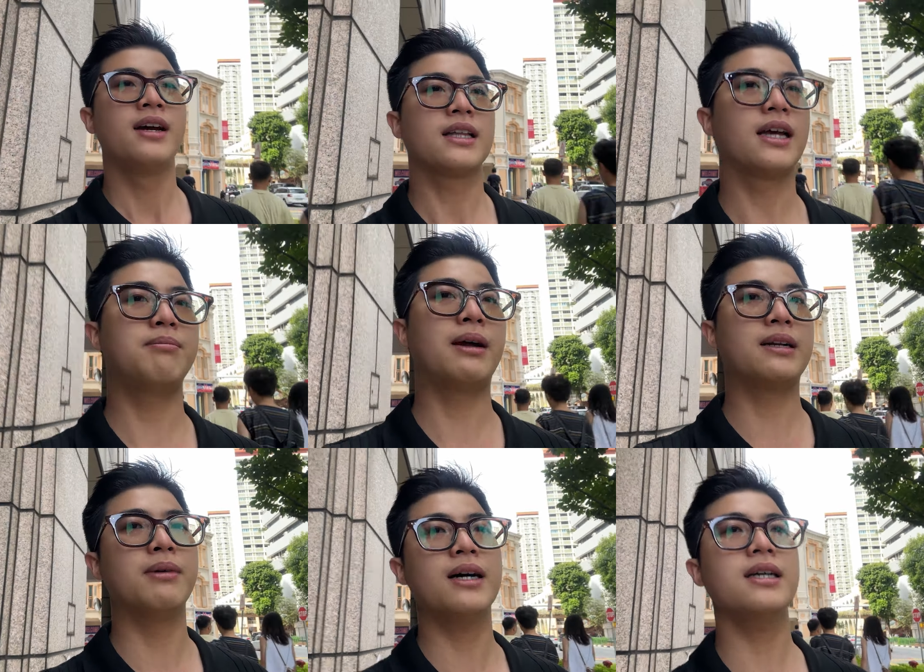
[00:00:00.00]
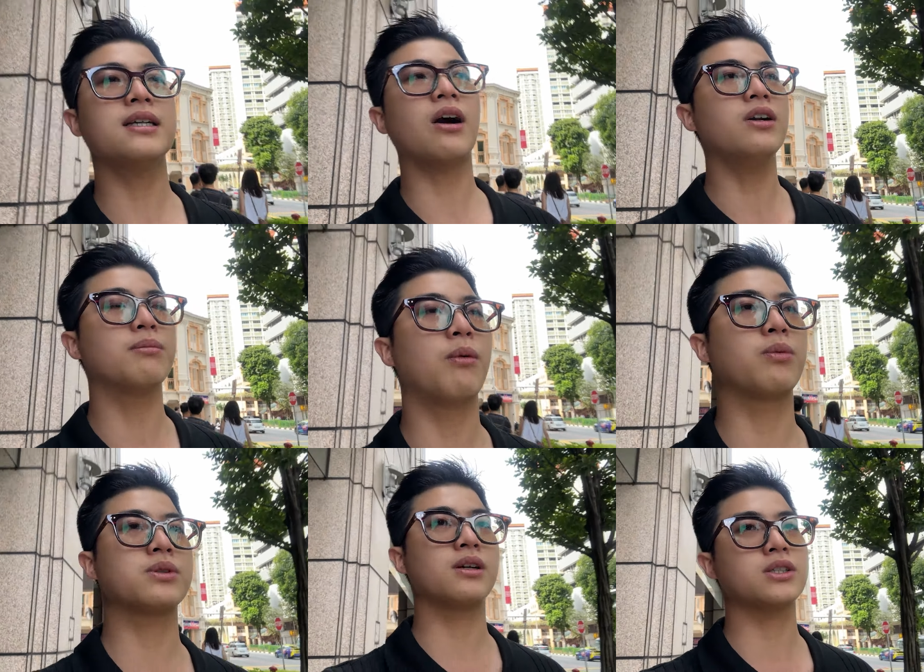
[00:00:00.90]
thì mình mới có được một
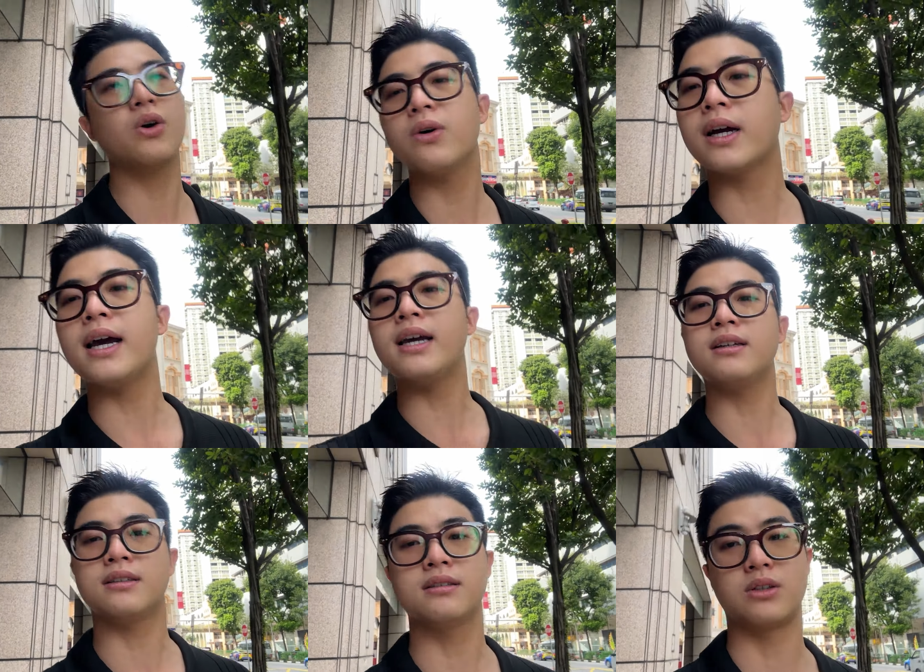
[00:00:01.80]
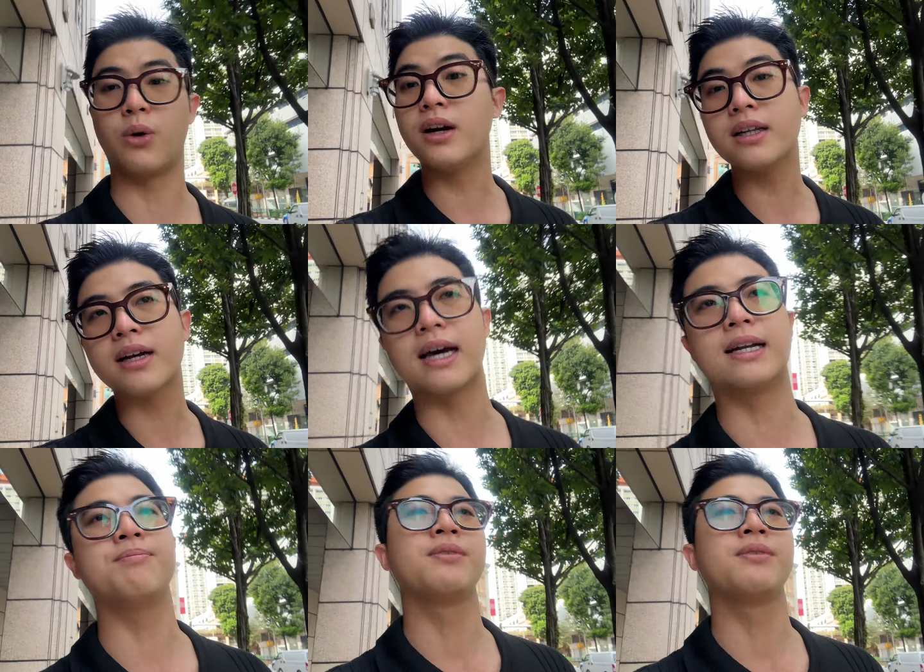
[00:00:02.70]
số cái chỗ đứng nhất định.